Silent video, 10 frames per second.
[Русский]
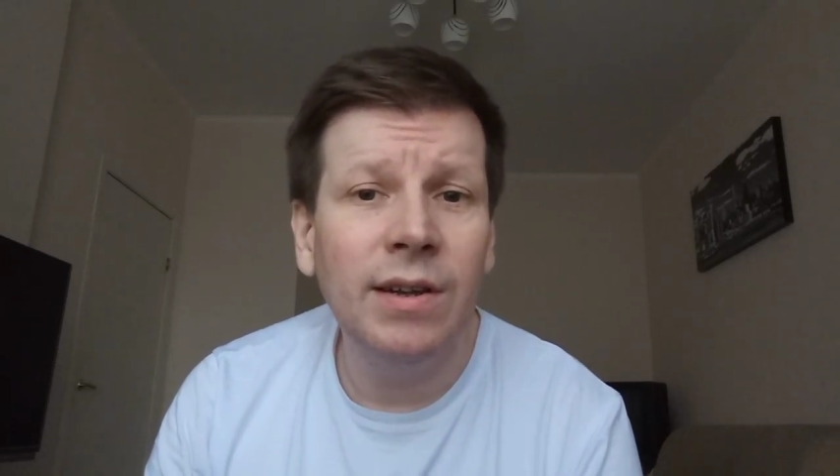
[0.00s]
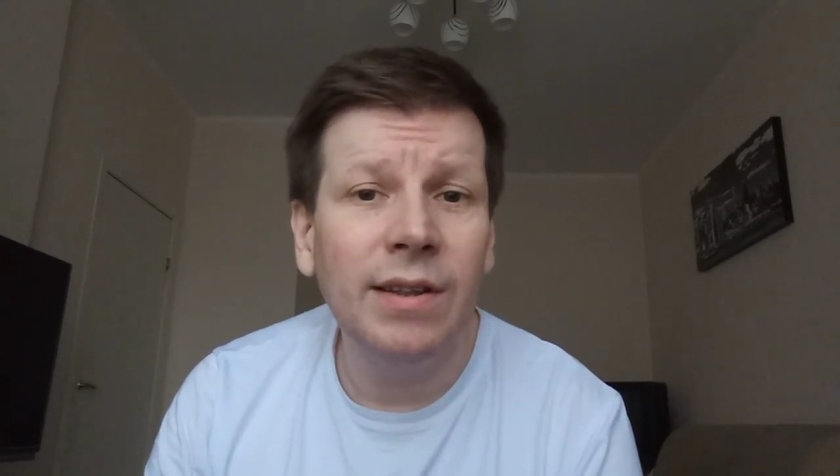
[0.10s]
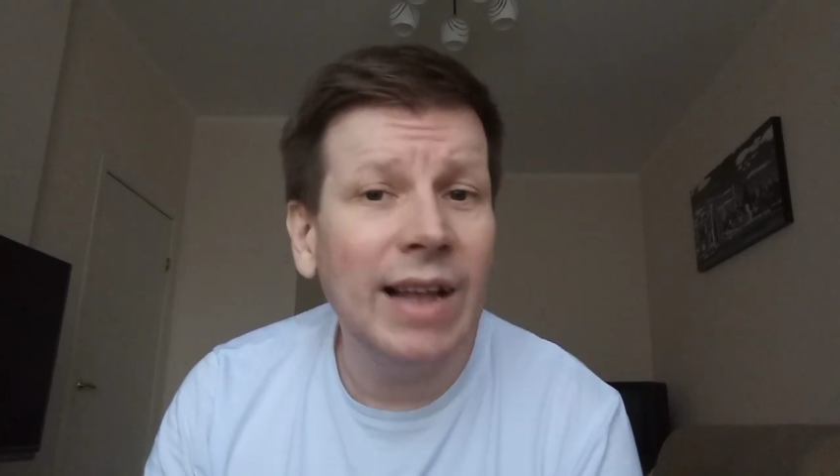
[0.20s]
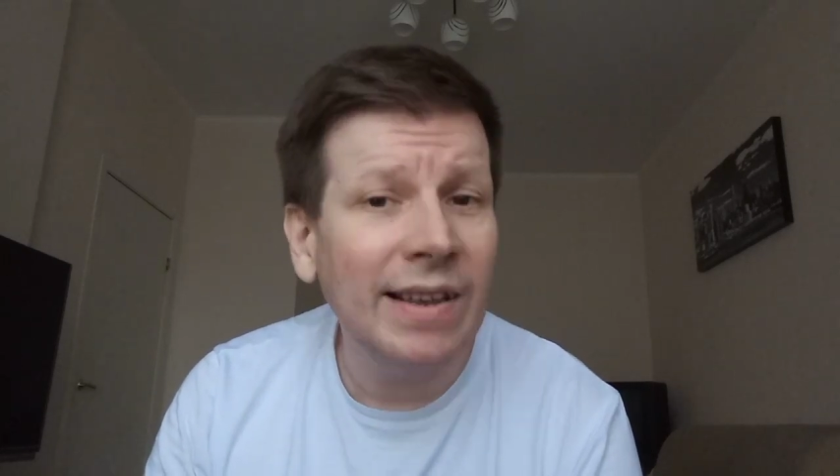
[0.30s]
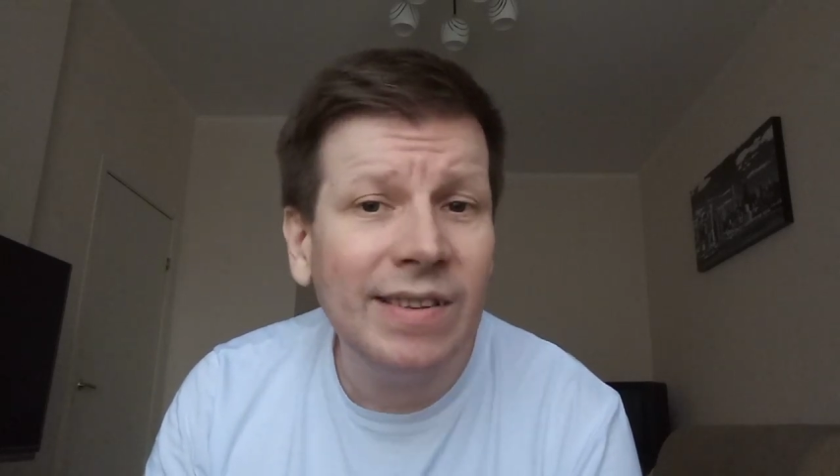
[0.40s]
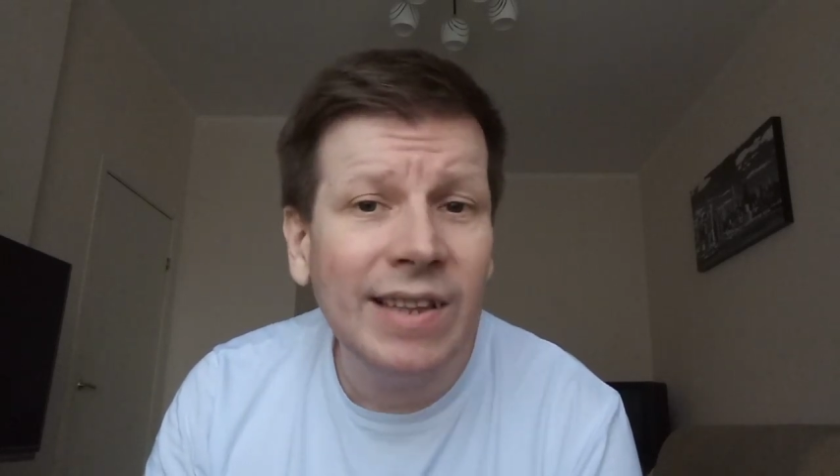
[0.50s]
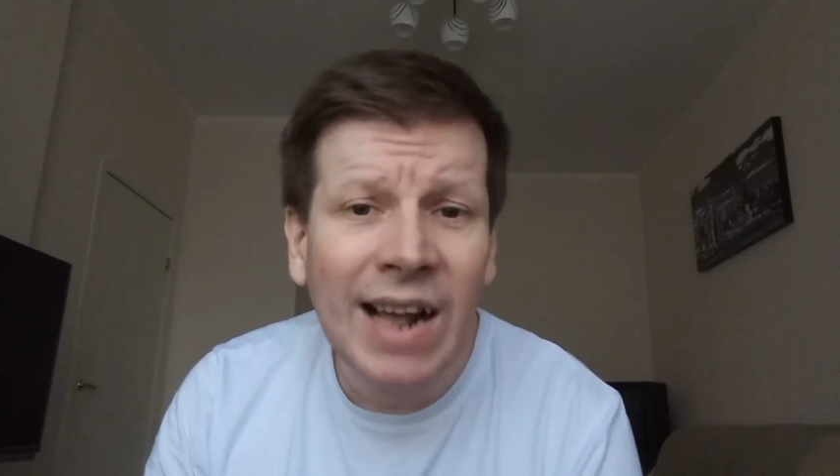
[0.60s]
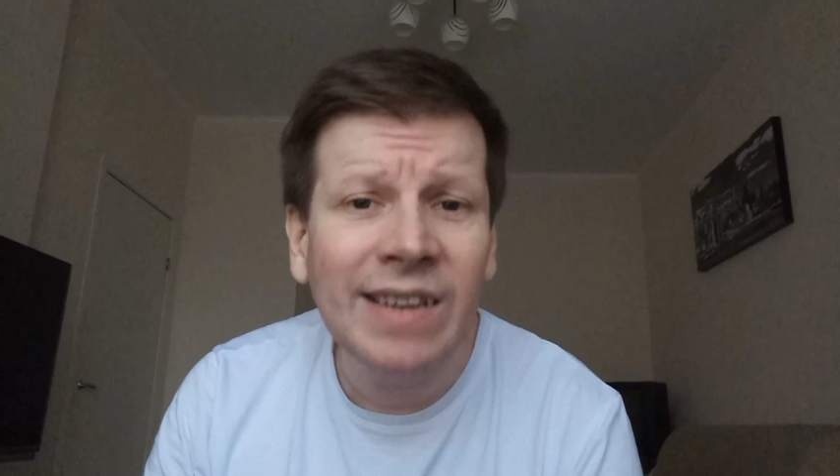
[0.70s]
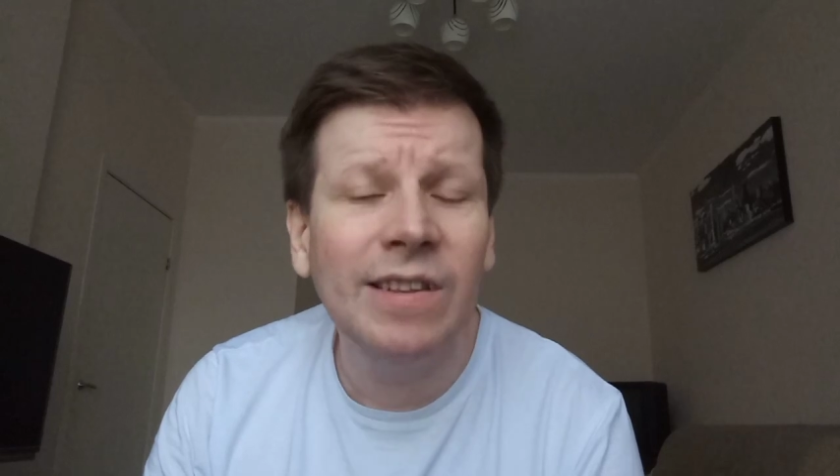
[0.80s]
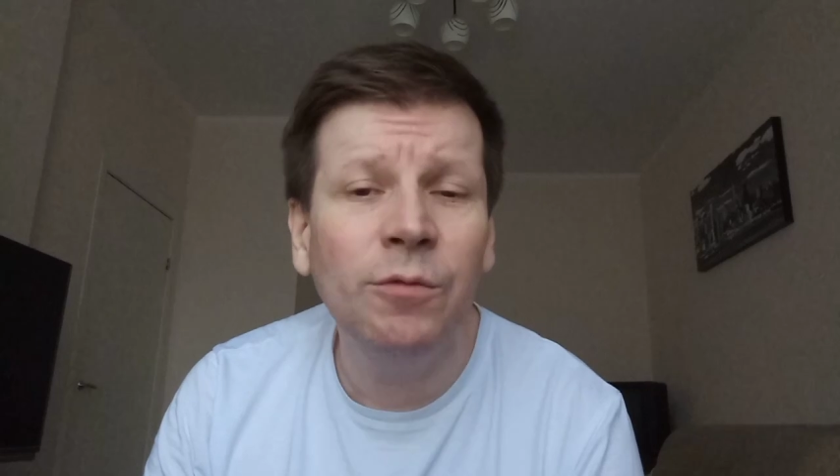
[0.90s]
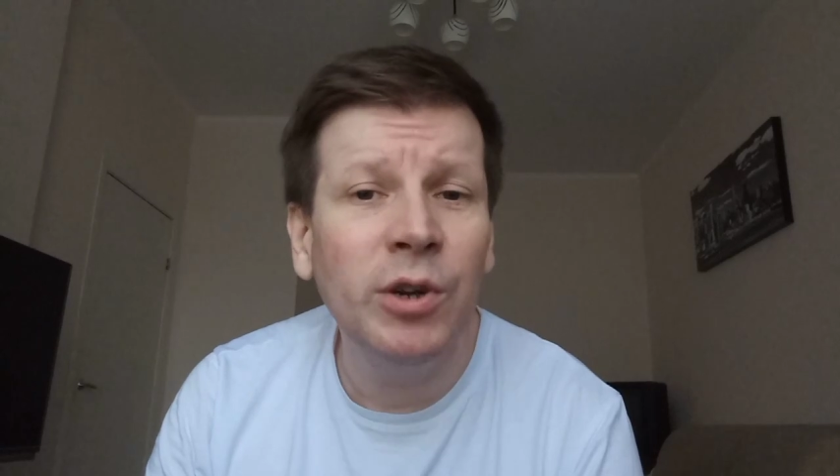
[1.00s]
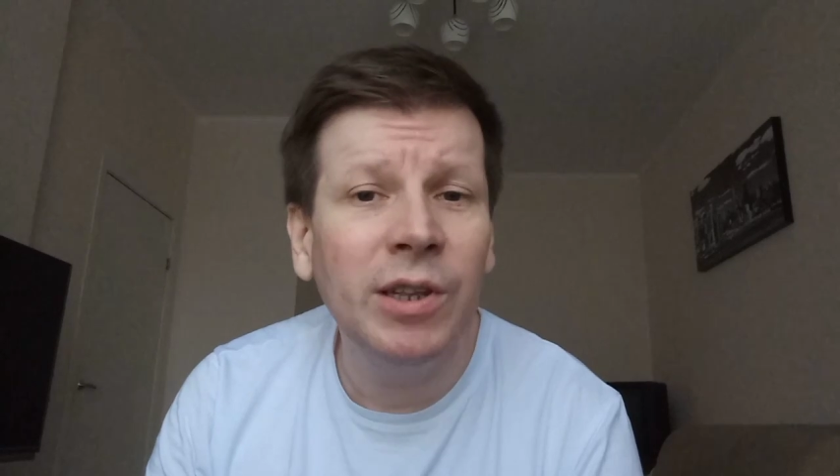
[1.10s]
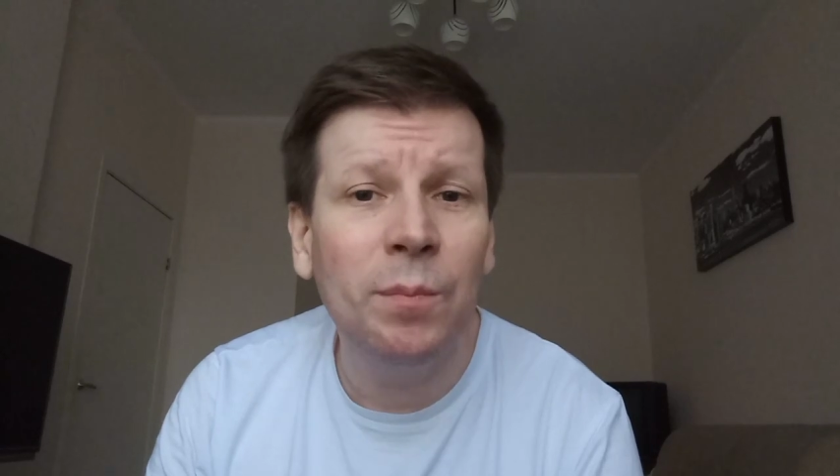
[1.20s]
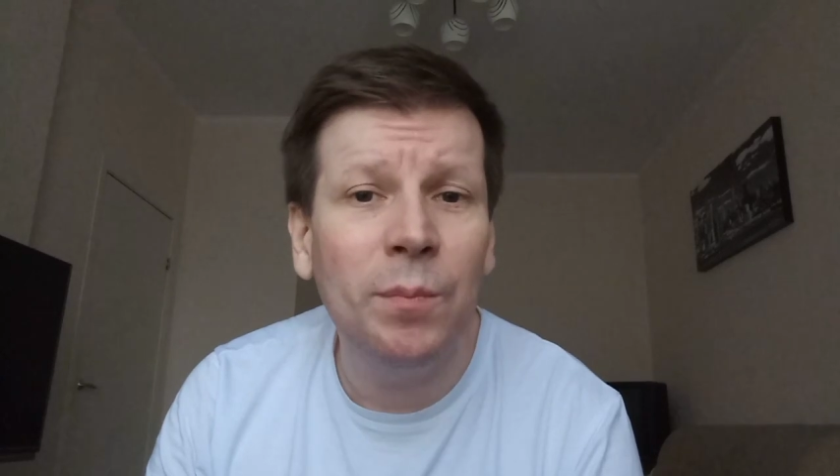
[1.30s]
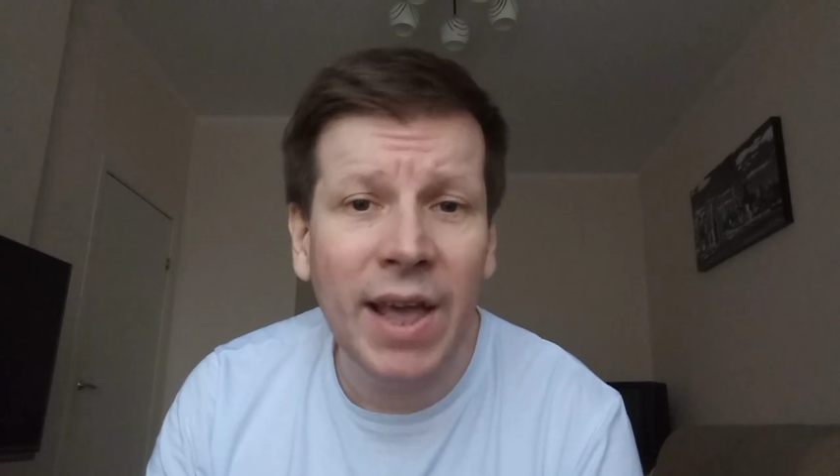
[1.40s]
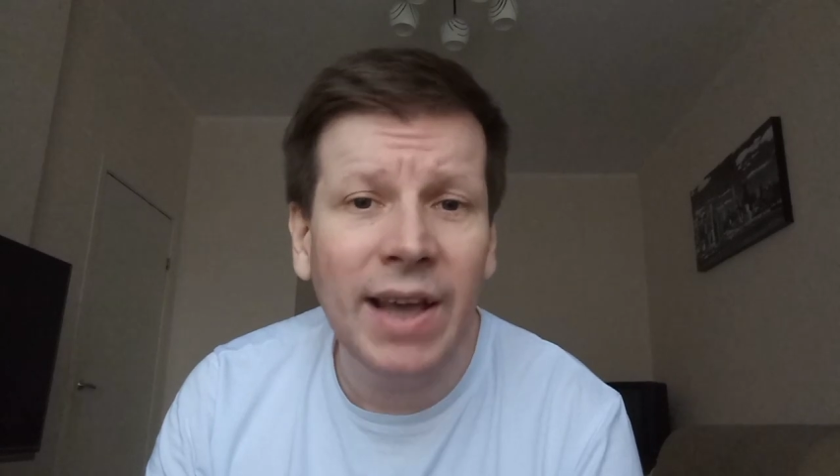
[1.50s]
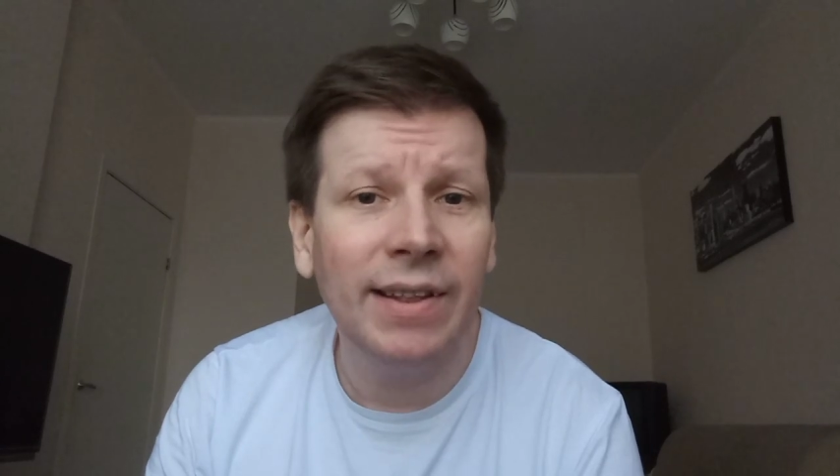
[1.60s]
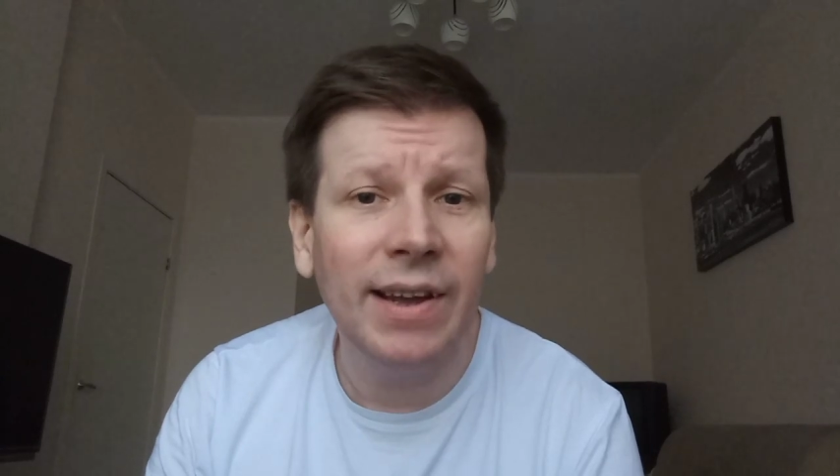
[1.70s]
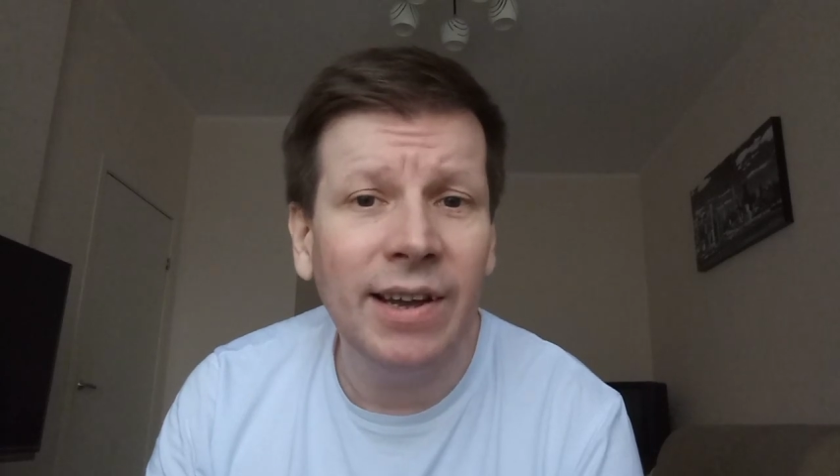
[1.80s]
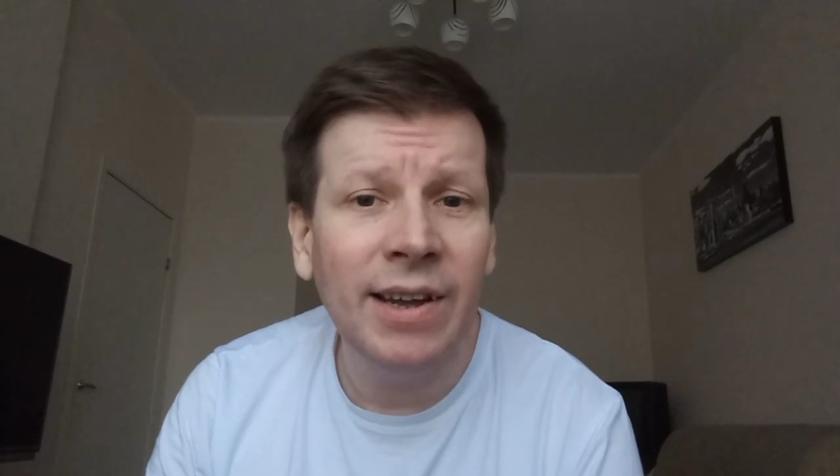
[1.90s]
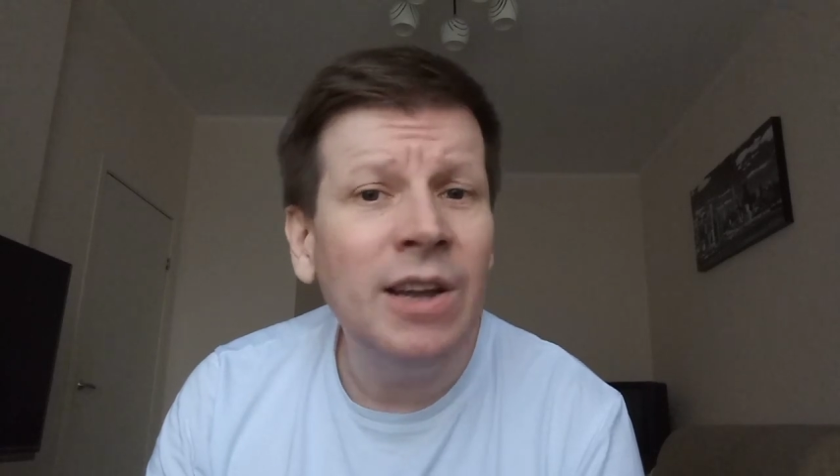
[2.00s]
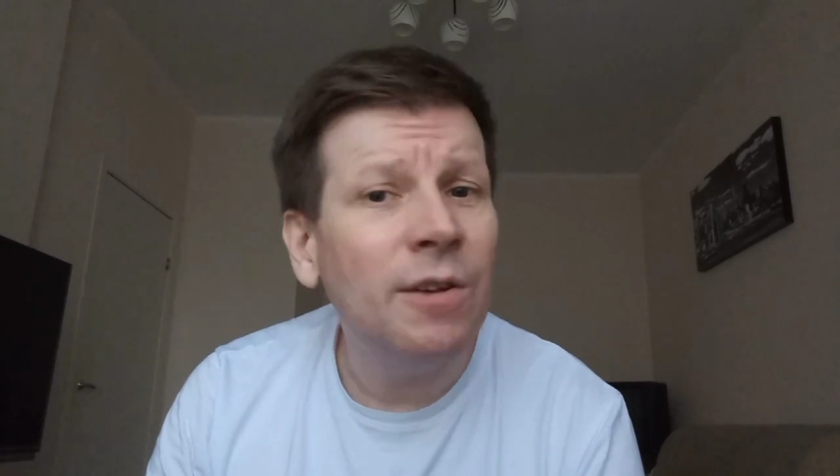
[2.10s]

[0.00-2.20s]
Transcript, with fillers: Да здравствует пена,